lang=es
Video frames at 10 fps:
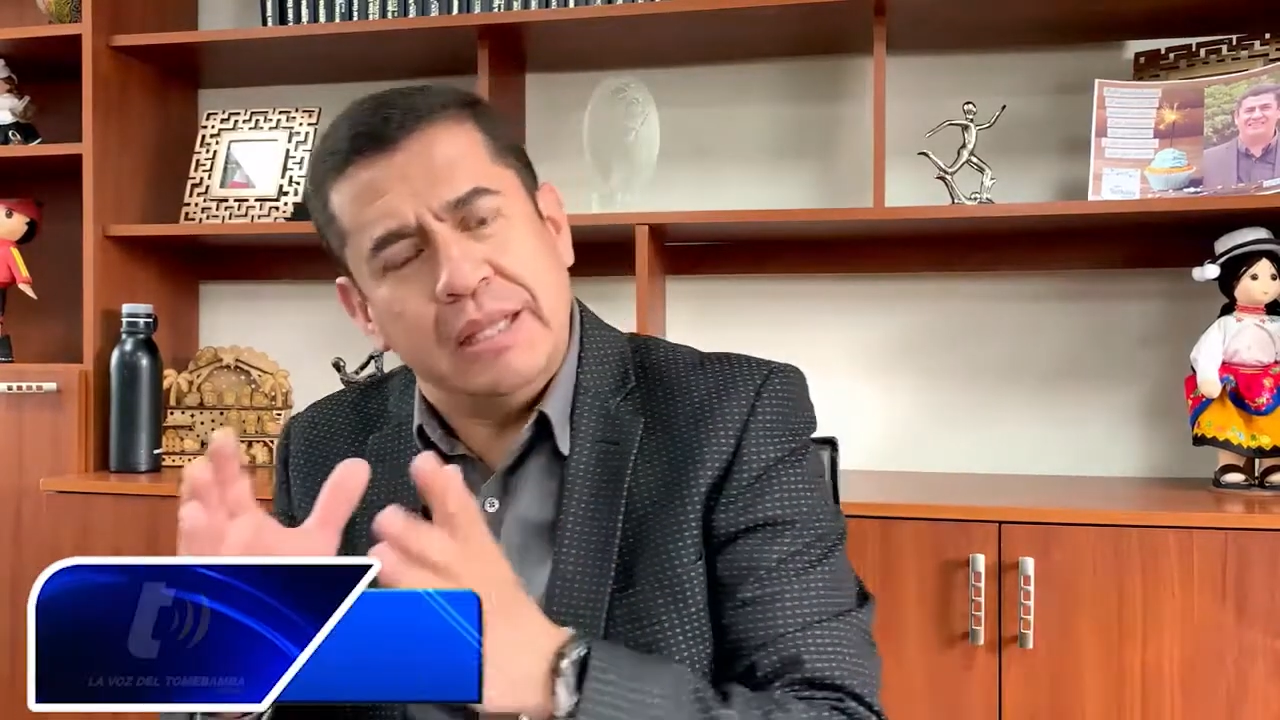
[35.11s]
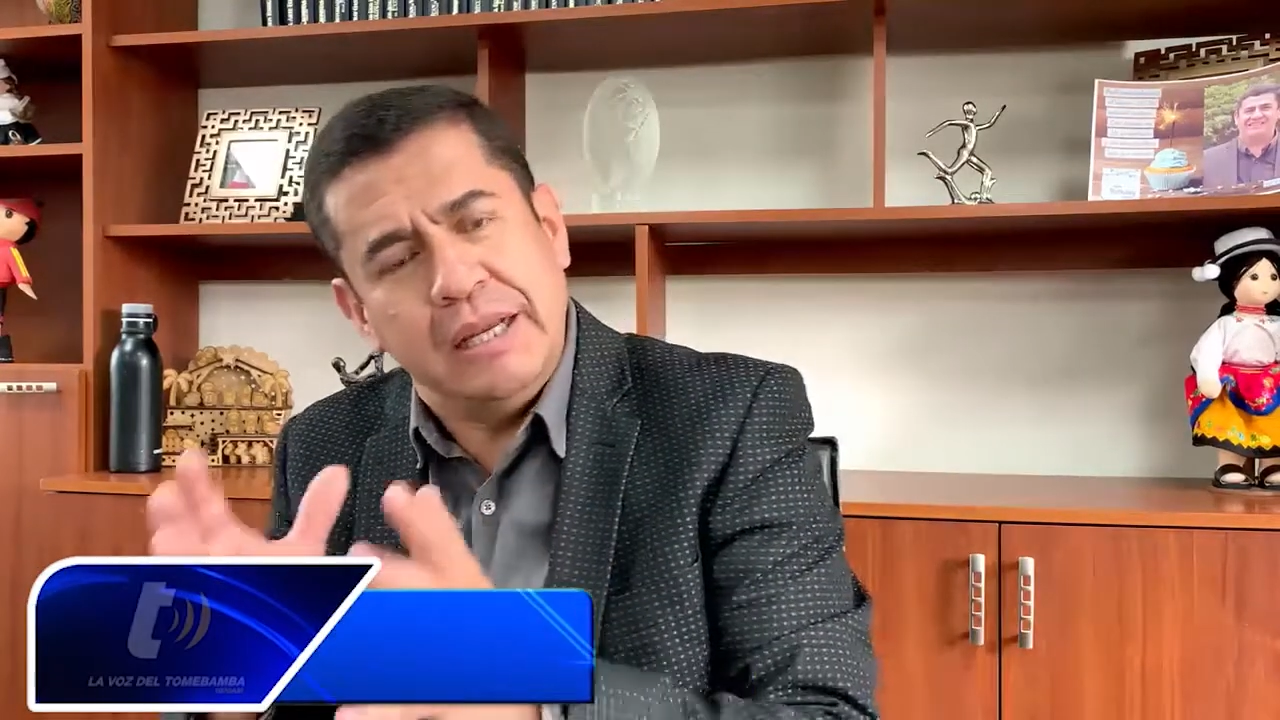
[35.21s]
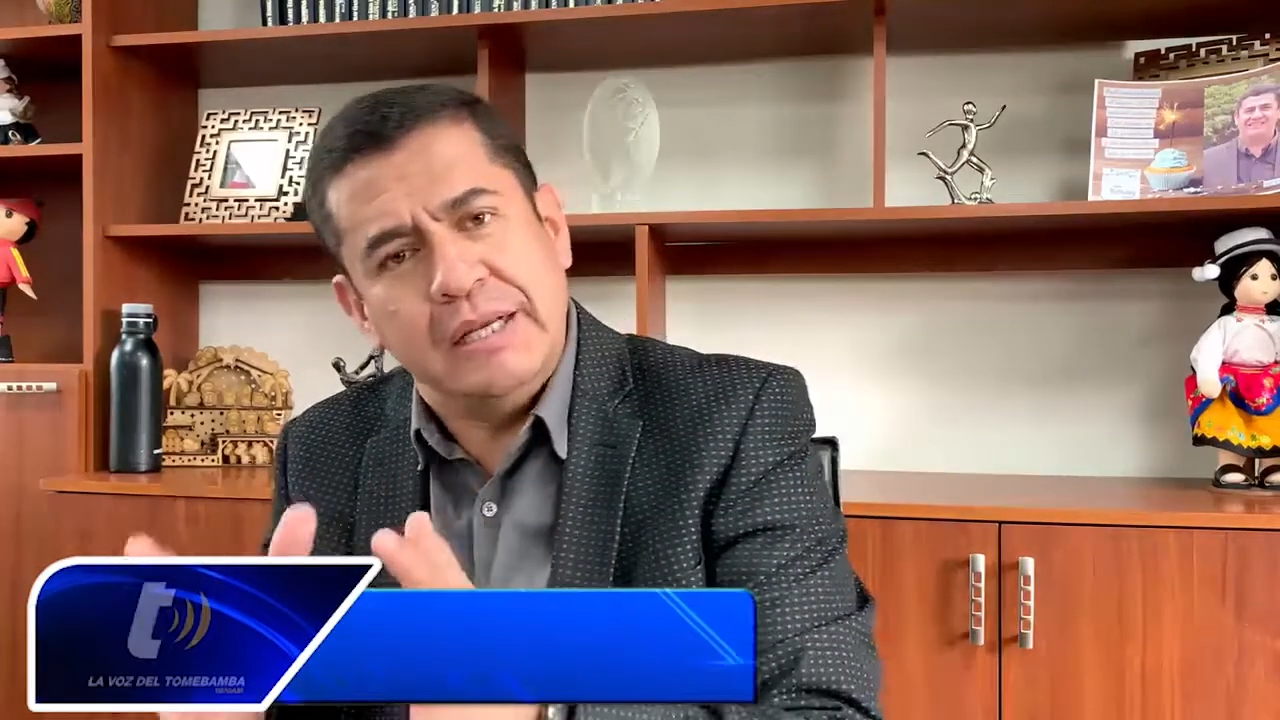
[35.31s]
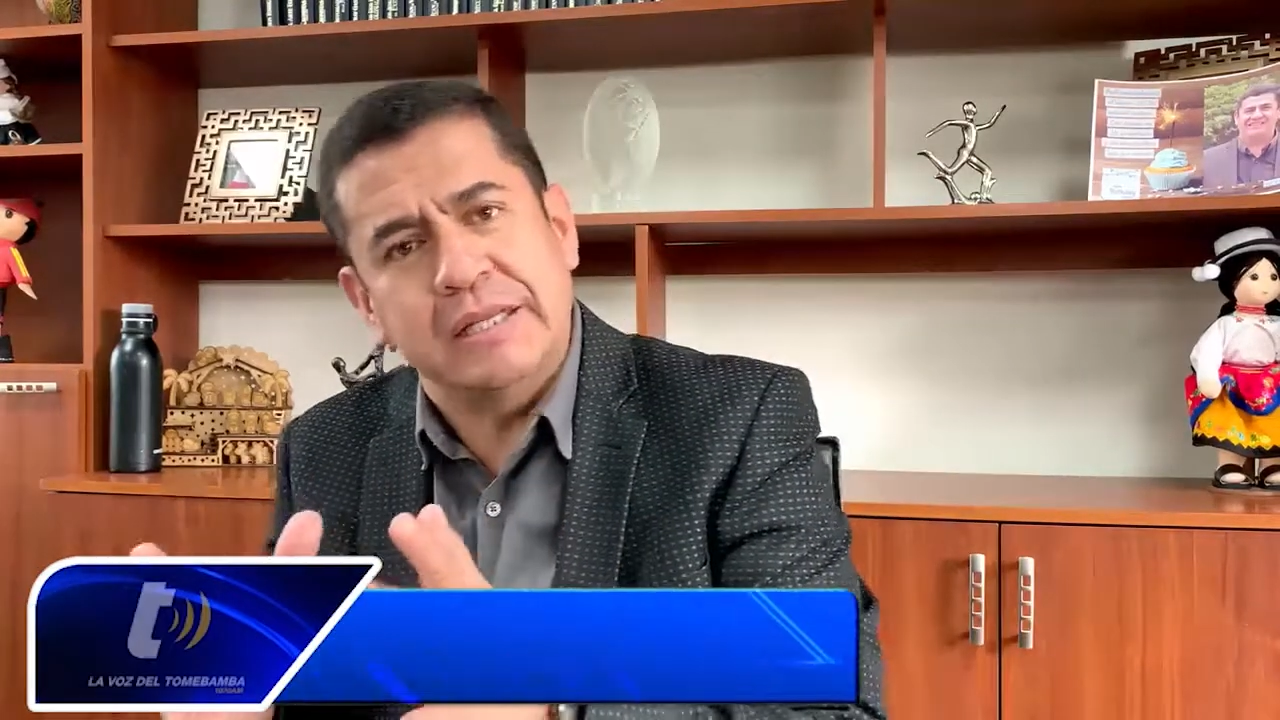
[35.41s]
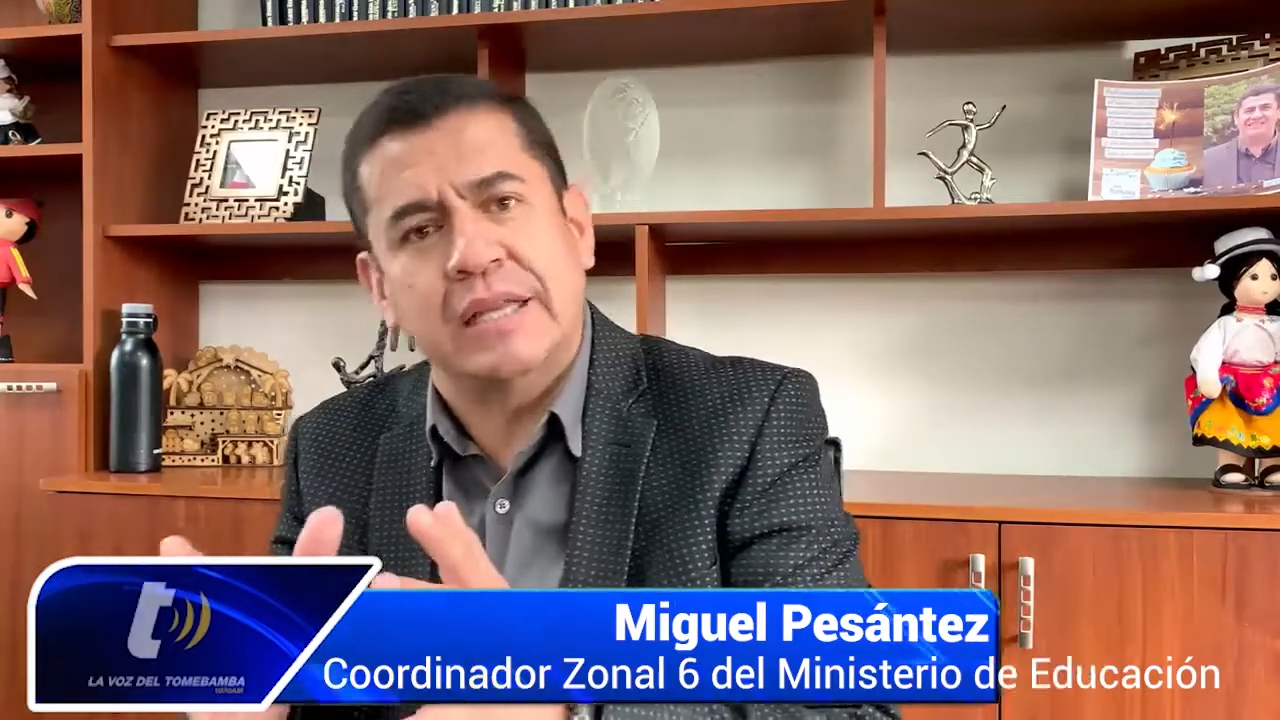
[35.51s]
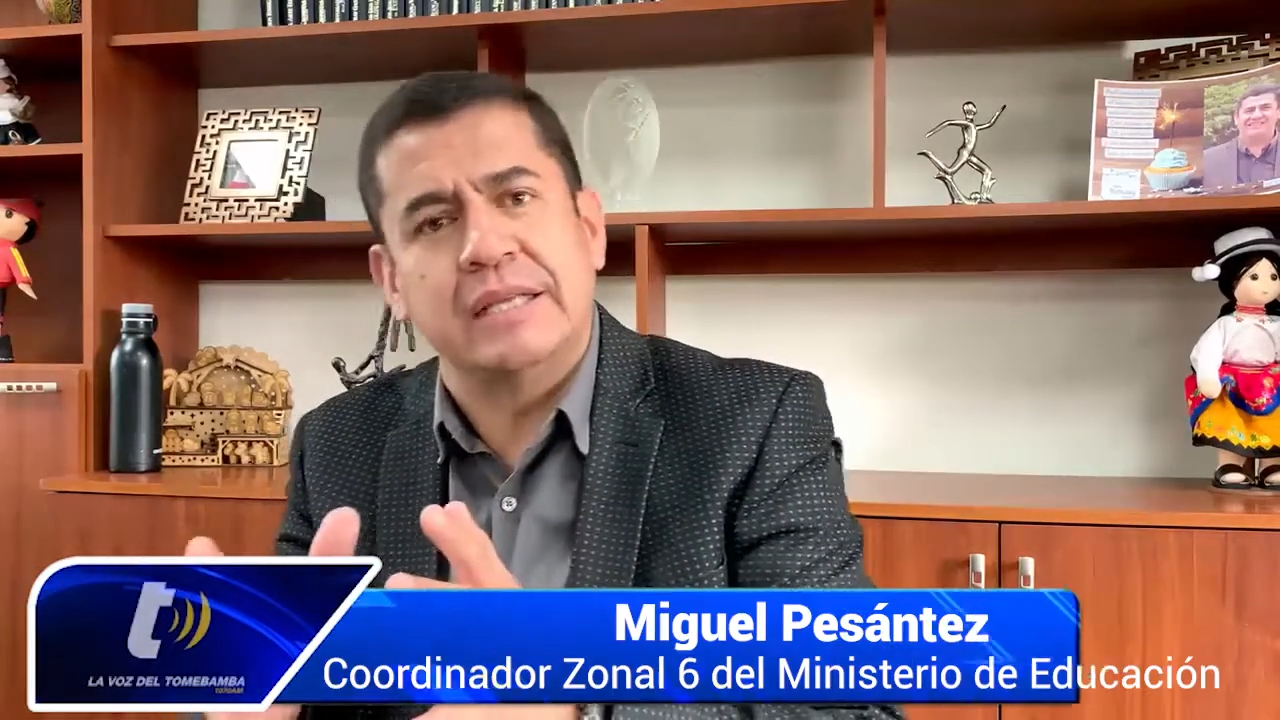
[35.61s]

tener este,